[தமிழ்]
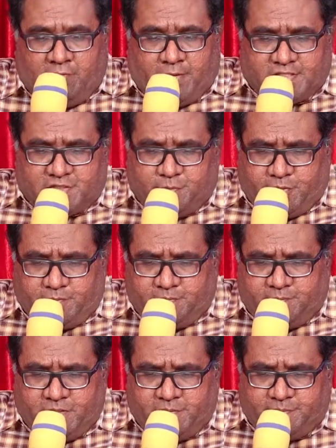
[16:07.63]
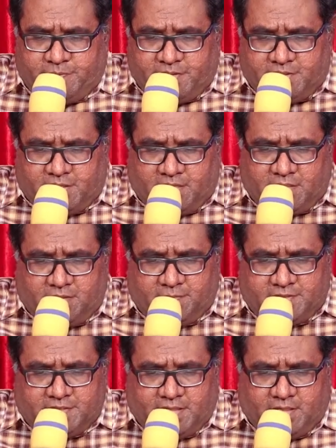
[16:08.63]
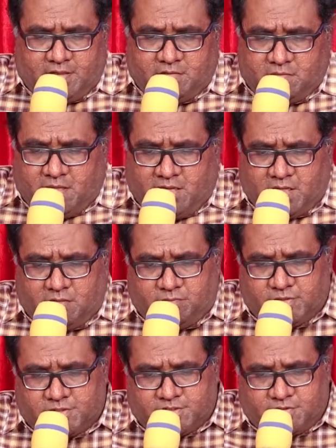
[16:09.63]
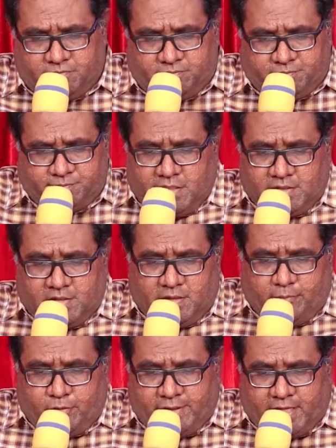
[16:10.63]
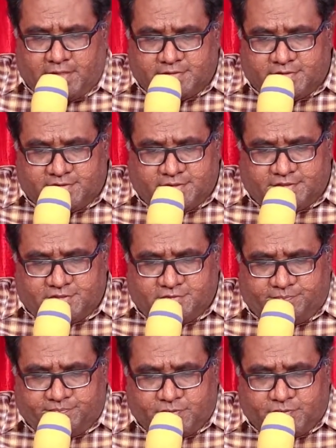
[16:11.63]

வாசிப்போம் பிலிப்பியர் நான்காம் அதிகாரம் ஆறாம் வசனம் இது நம்முடைய அடுத்த டெக்ஸ்ட்டு